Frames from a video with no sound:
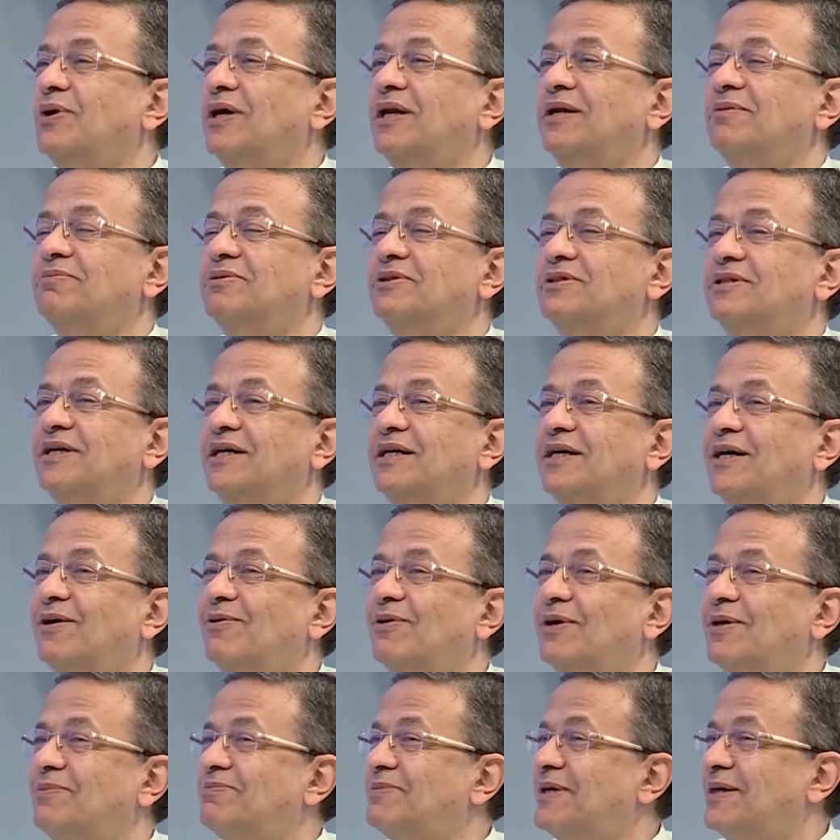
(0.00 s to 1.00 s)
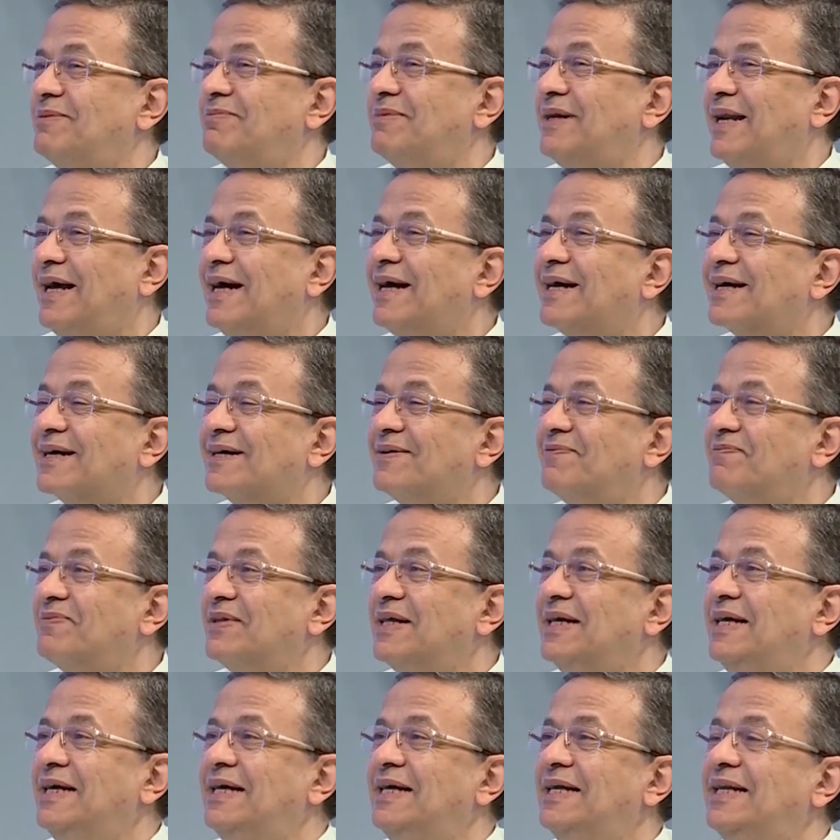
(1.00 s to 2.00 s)
ولا بتضيع ولا بتعمل حاجه
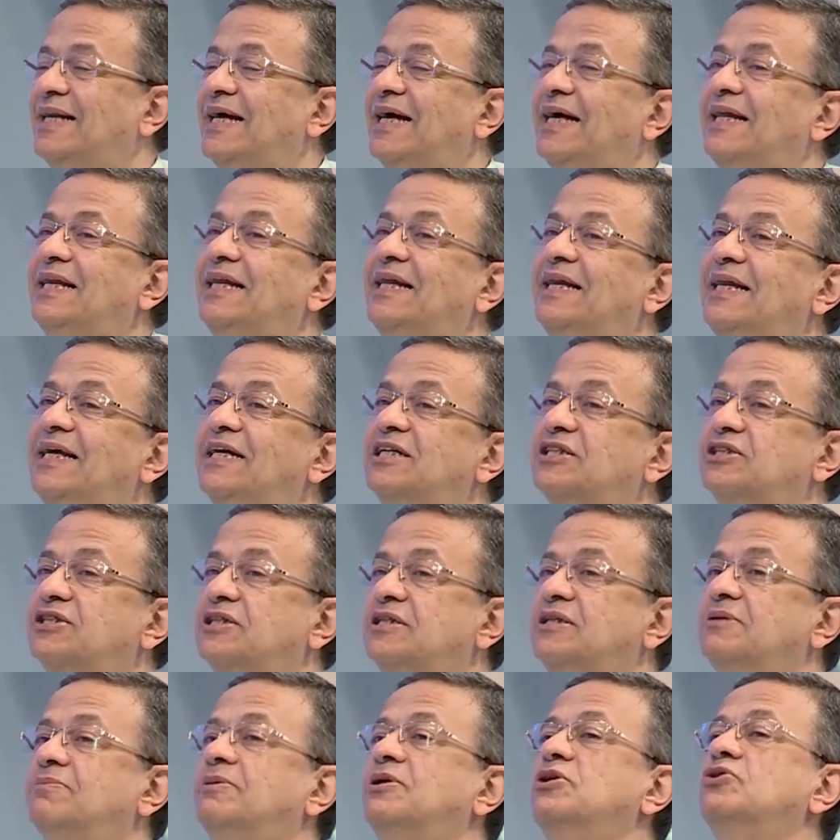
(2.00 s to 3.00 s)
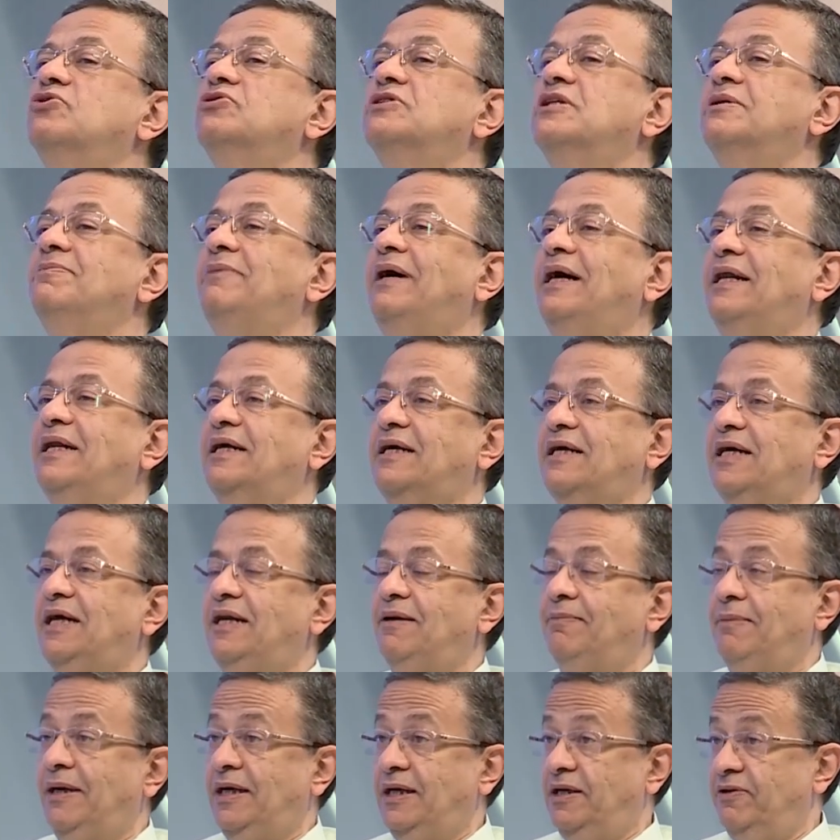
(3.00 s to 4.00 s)
لان القشره دي برضو زي ما
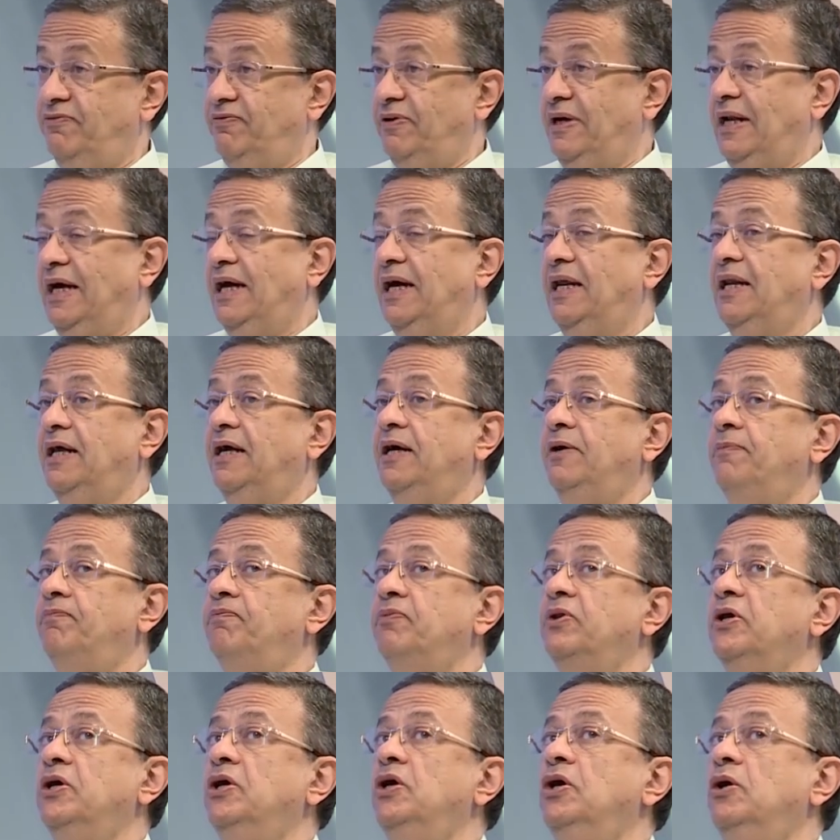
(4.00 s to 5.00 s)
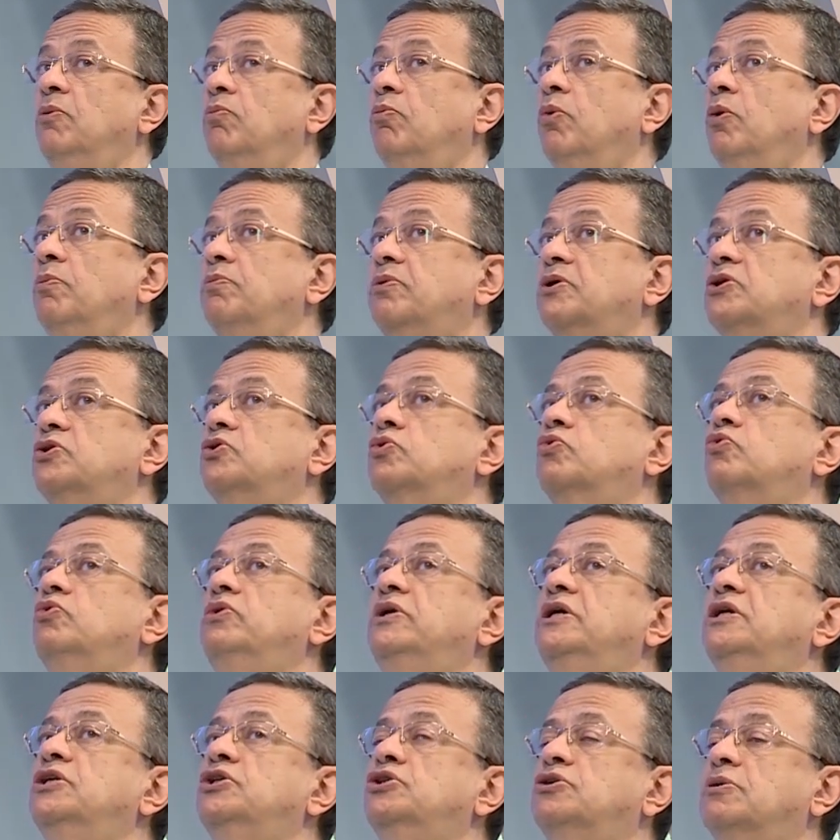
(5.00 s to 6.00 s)
هنتكلم عنها في الحلقه م. ممكن
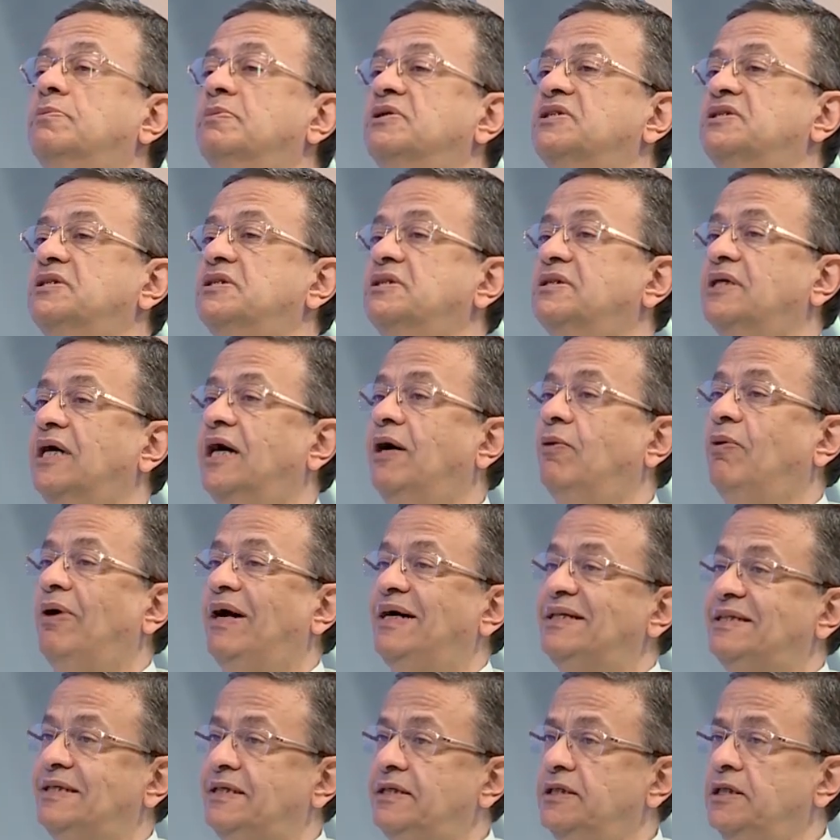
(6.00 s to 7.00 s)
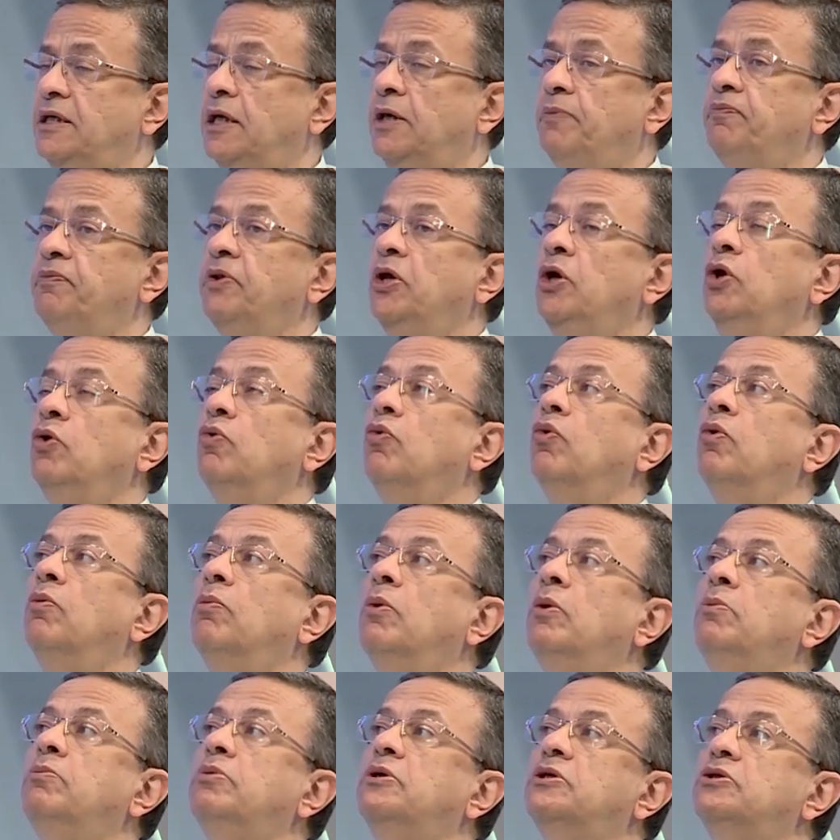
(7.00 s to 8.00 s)
تكون قشره بسيطه او عاديه
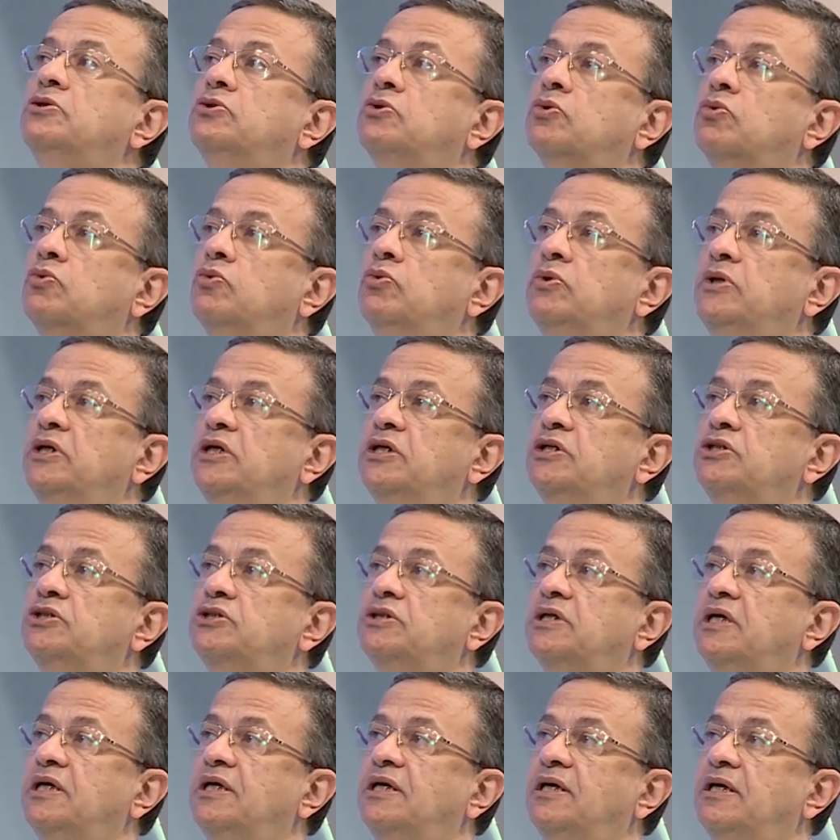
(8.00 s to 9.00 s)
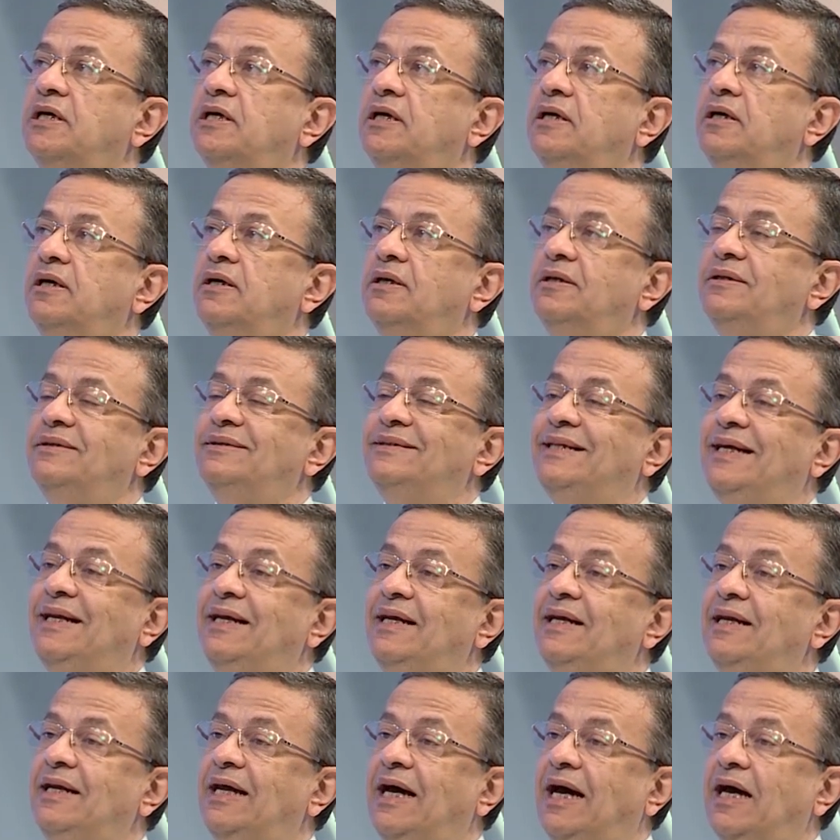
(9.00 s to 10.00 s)
وممكن تكون قشره آه،
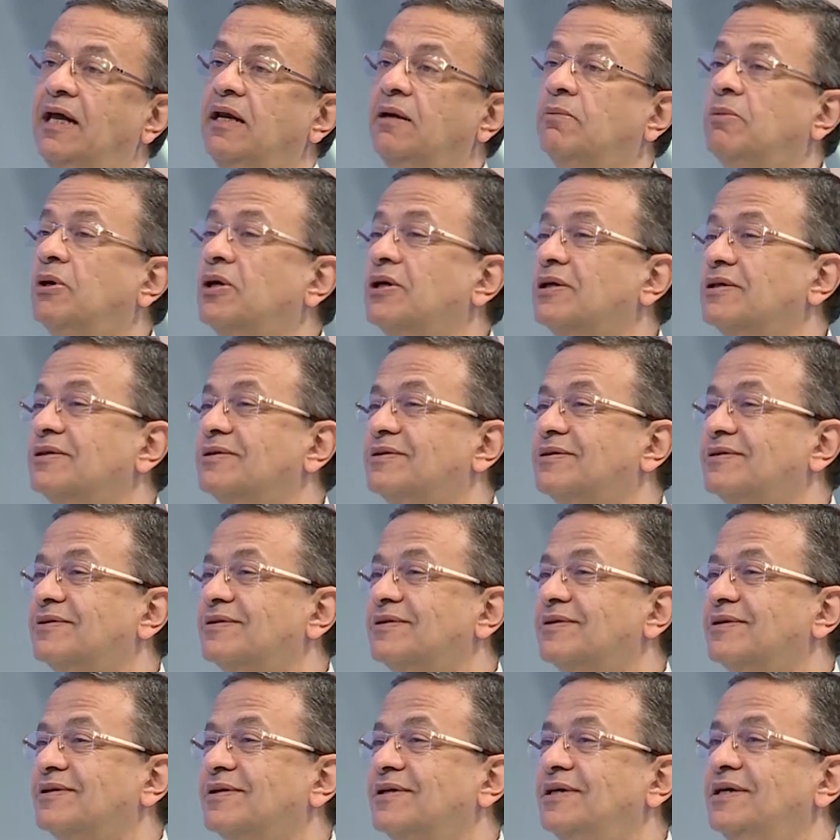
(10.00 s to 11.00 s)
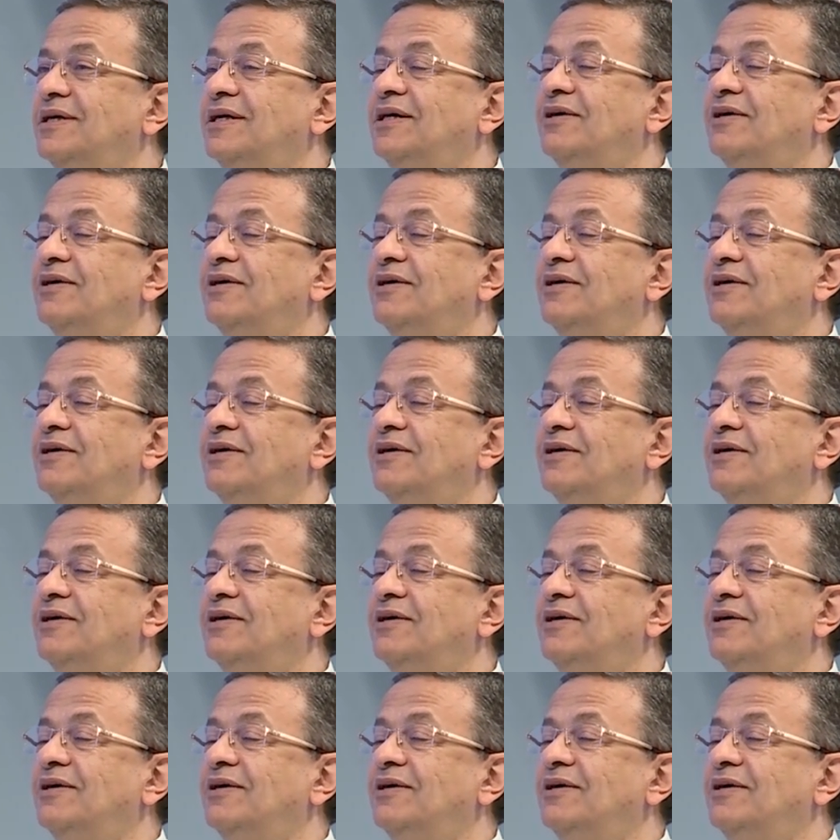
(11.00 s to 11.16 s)
دلاله على مرض أوه.